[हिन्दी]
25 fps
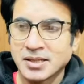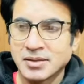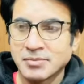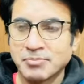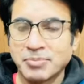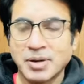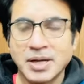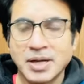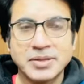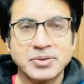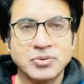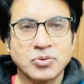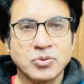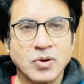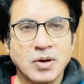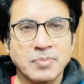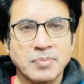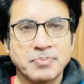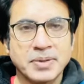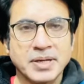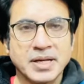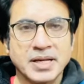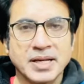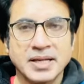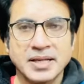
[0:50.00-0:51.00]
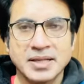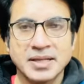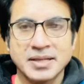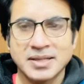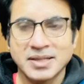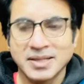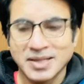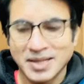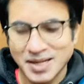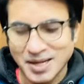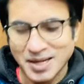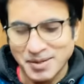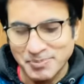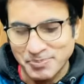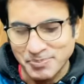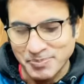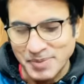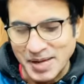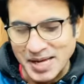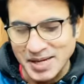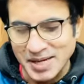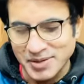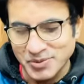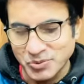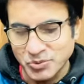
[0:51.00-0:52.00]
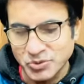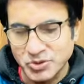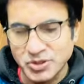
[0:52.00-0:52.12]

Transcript: बंद हुआ पड़ा है अब मैं